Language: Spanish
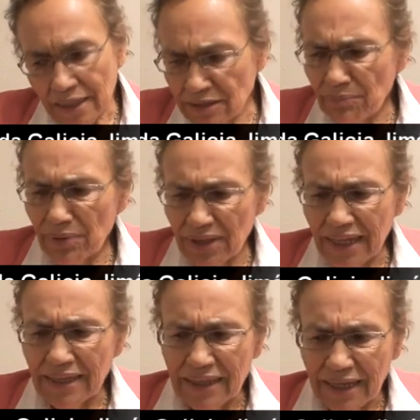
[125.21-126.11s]
Es
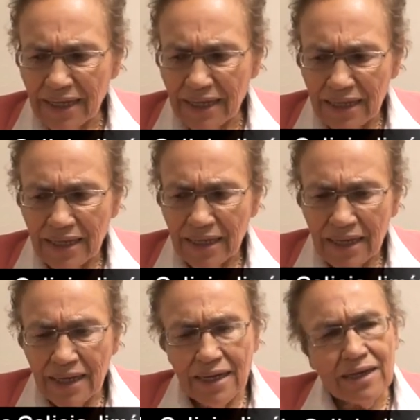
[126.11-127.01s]
importante
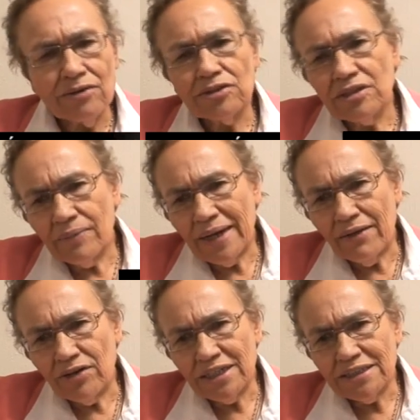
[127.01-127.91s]
que los
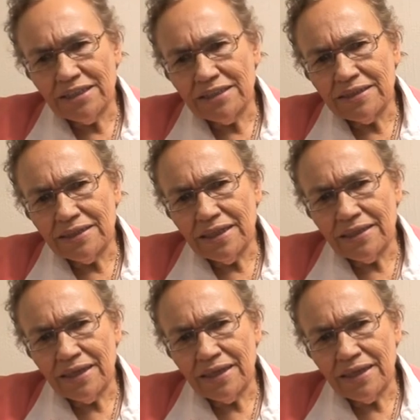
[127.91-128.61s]
trabajadores este,